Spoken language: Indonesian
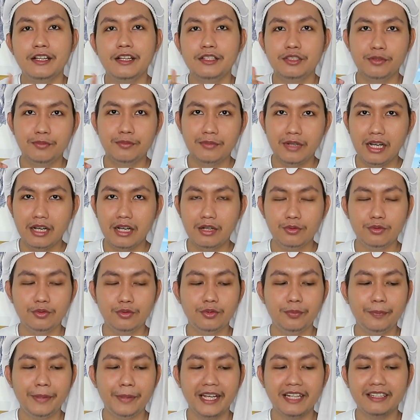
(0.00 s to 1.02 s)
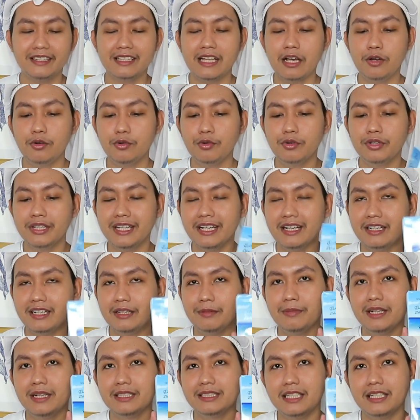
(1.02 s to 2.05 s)
cuma aku pengen tahu yang
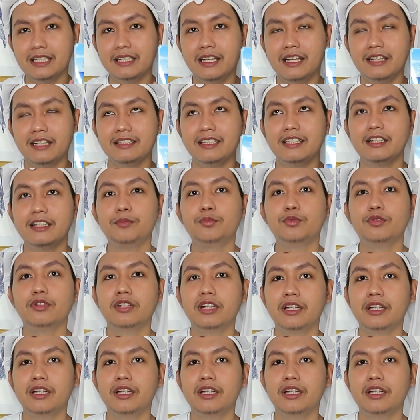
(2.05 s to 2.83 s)
kemasan yang 35